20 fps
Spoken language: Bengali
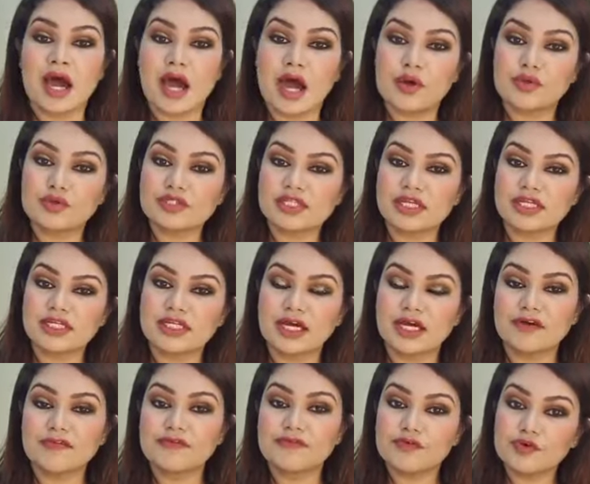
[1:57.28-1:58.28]
আউটসাইড
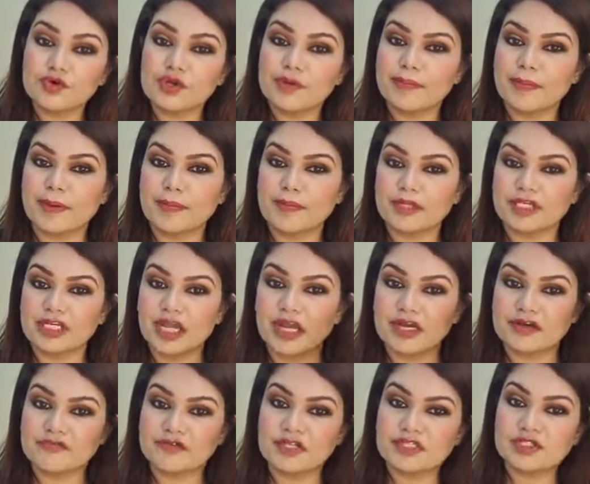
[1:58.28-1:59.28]
ঢাকা ফুল পেমেন্টটা
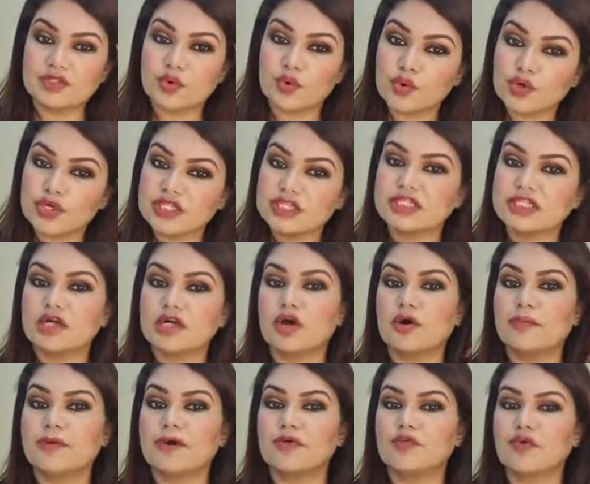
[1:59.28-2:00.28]
অ্যাডভান্স করে দিতে
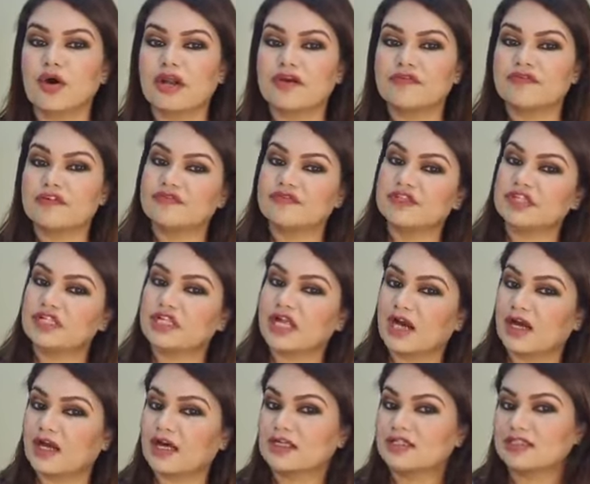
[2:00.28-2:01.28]
হবে ওয়ান ফিফটি
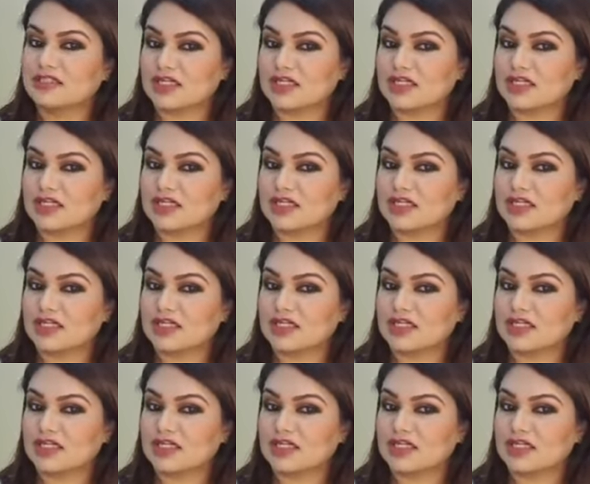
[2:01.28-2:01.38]
টাকা